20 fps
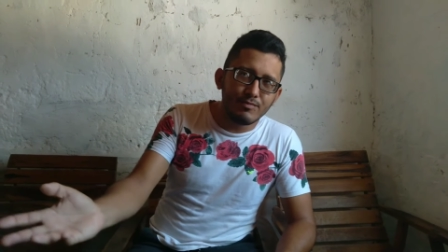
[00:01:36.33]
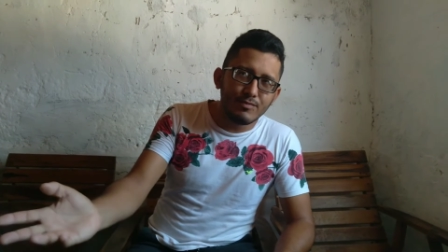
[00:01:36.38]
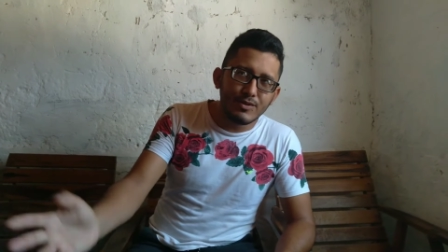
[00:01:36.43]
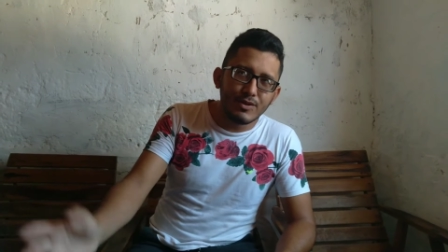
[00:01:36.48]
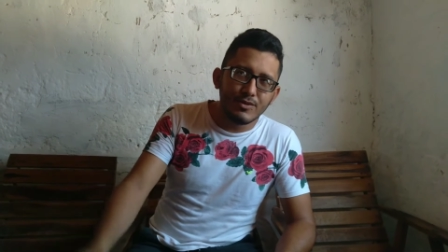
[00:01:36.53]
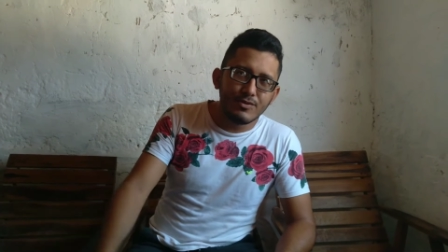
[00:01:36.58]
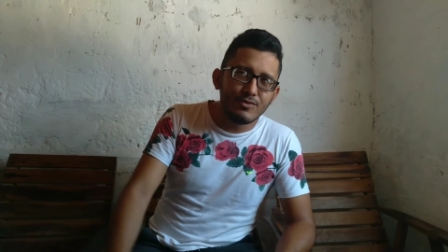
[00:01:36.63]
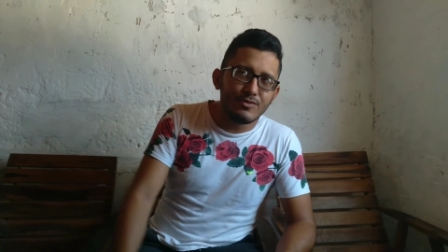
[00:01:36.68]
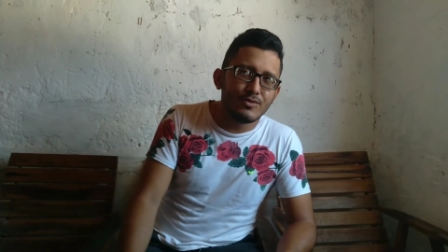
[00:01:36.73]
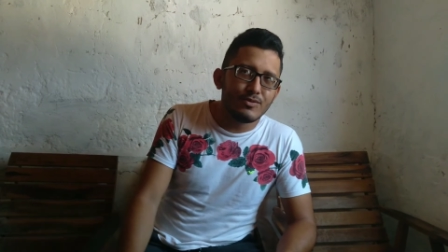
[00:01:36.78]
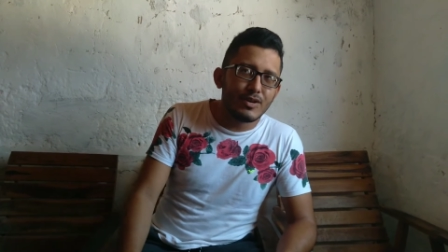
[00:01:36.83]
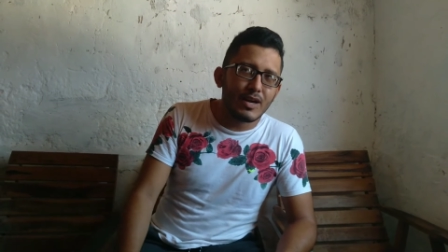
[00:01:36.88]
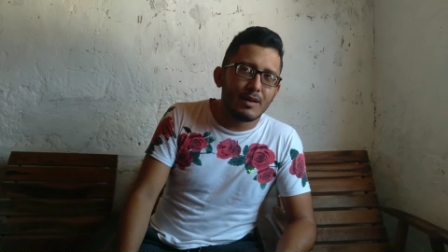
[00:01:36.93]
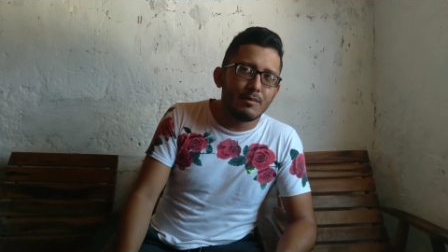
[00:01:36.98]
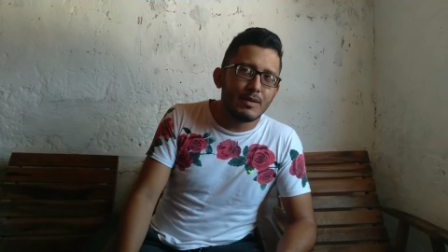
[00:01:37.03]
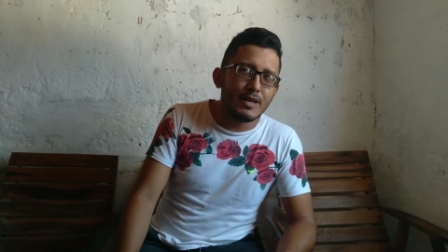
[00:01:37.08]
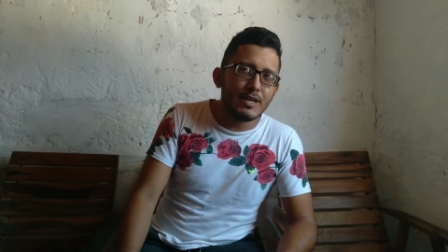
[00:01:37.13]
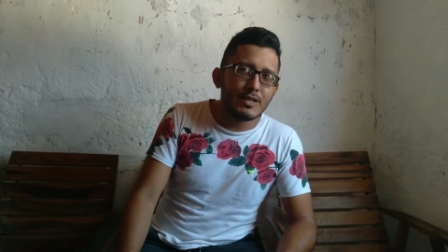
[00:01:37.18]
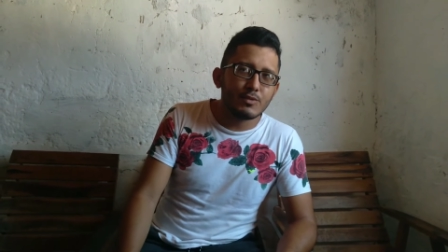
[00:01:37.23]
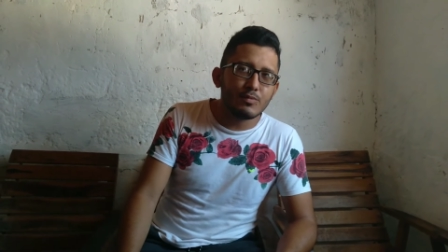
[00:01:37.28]
eu
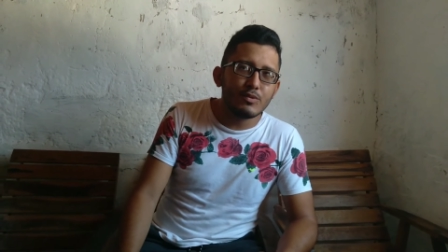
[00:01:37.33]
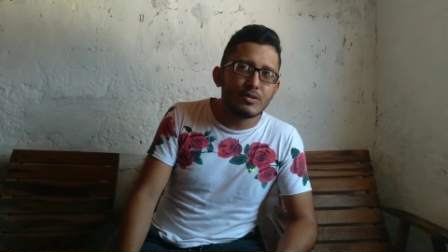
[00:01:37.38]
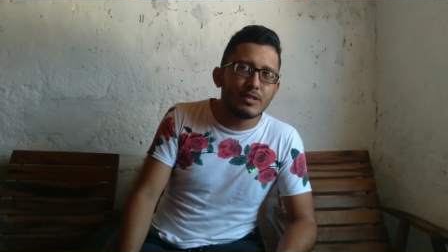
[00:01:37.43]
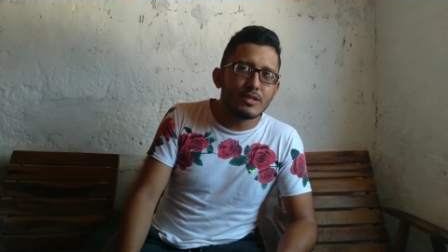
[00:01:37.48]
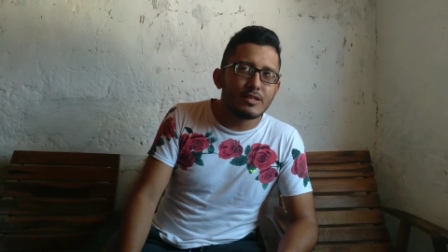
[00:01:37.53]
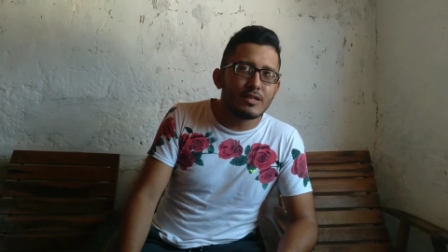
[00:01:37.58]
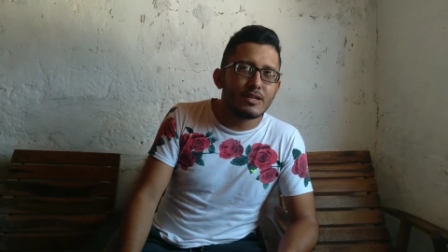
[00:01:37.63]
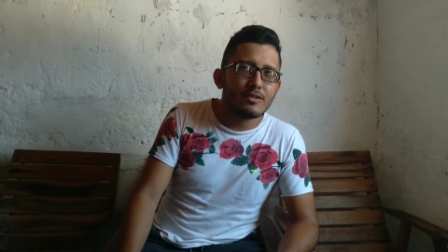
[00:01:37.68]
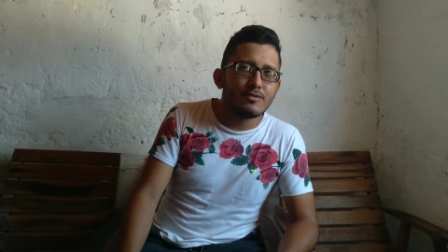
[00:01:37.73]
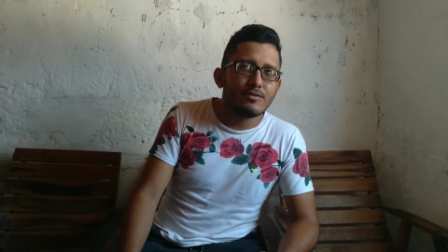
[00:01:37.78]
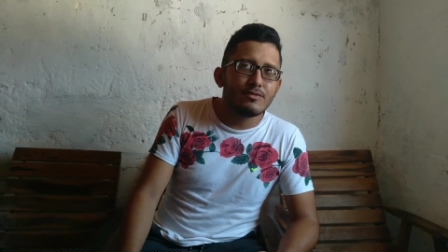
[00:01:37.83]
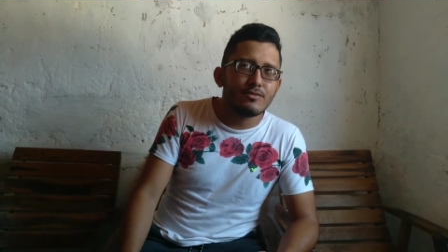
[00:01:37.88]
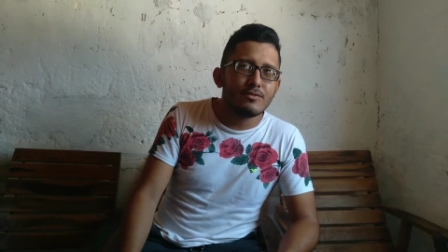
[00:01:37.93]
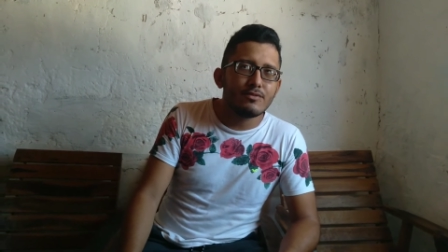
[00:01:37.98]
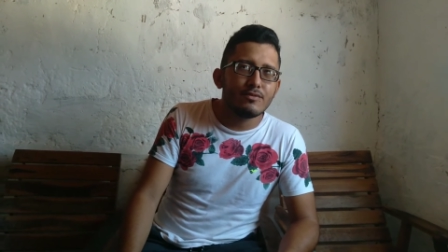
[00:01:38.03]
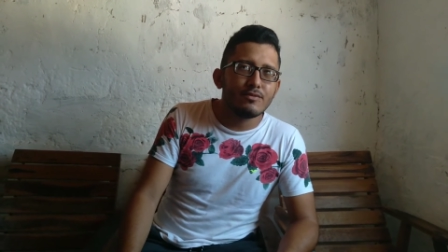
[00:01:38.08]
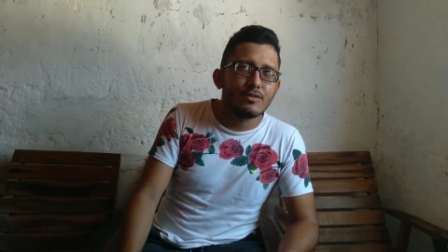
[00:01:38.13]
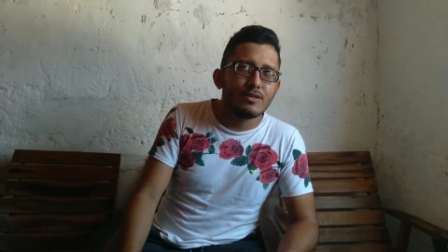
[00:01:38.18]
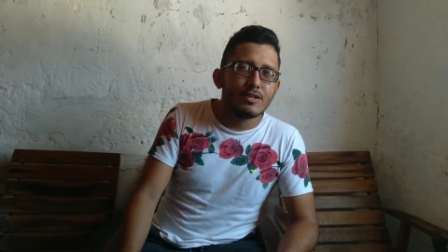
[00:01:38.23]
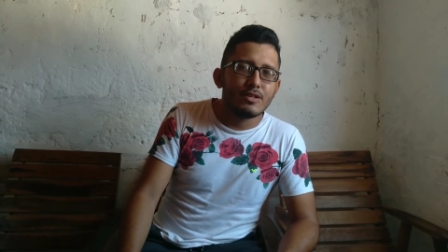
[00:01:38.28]
acabei respondendo lá
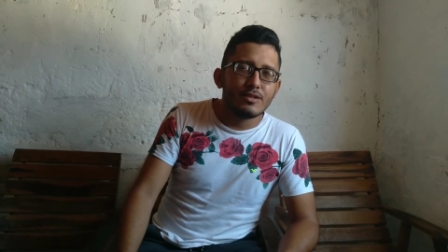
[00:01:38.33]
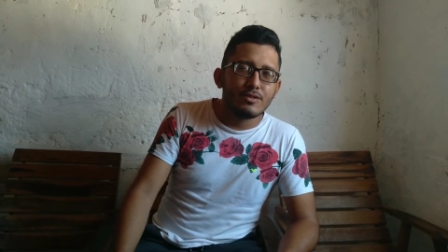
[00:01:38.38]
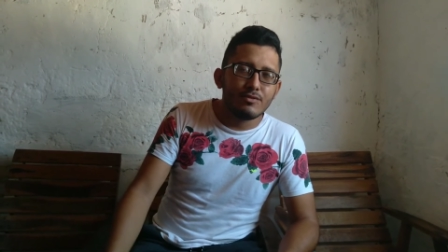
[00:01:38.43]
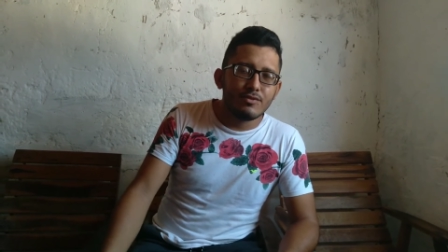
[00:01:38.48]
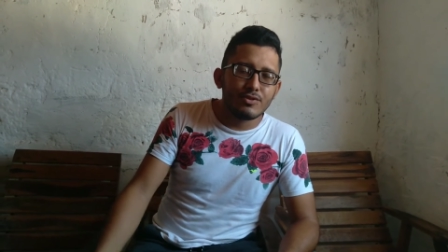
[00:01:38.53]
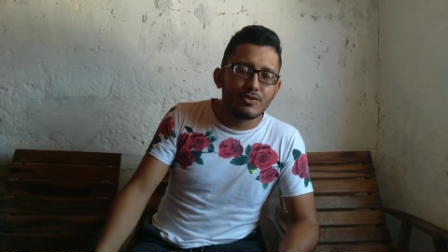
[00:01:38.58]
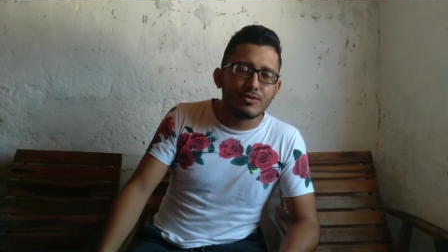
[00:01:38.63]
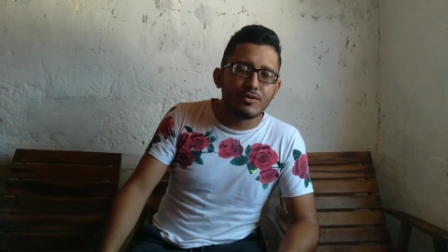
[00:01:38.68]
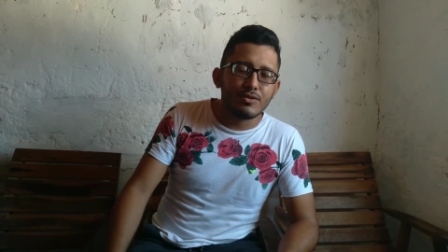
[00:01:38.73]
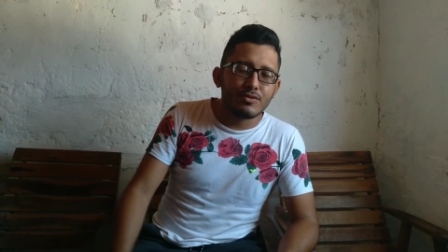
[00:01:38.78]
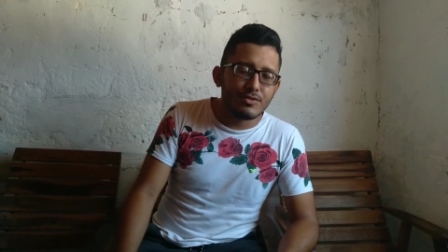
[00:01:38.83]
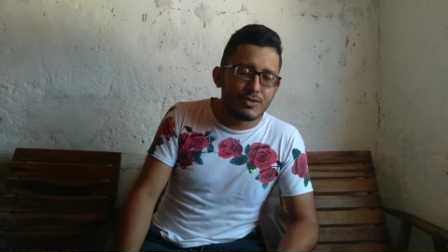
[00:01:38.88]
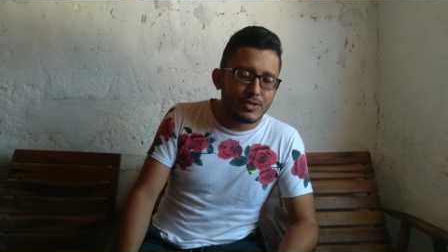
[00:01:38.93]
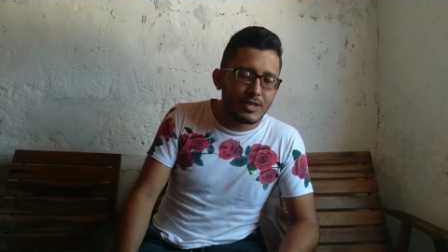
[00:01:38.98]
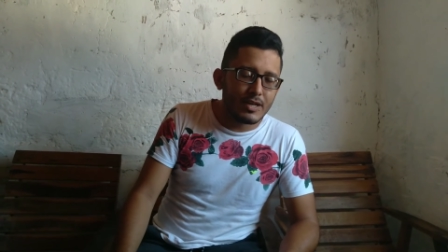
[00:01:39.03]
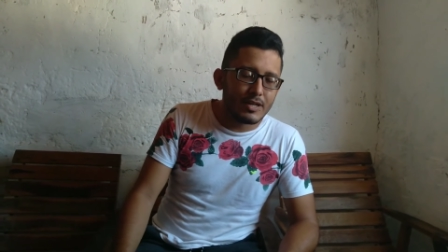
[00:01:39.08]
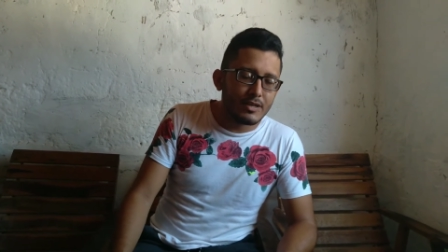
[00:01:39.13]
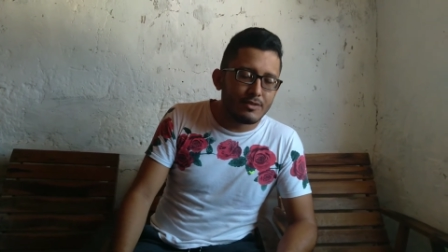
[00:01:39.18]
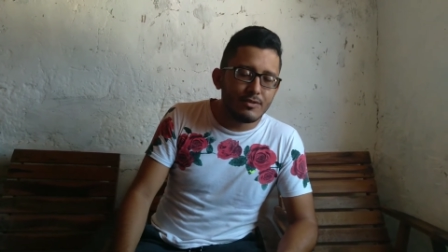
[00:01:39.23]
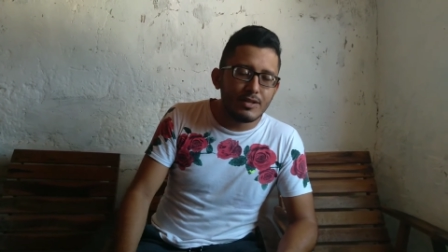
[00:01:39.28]
no, no story do
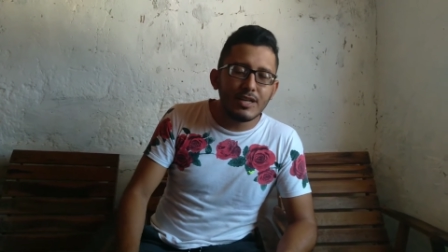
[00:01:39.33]
Instagram.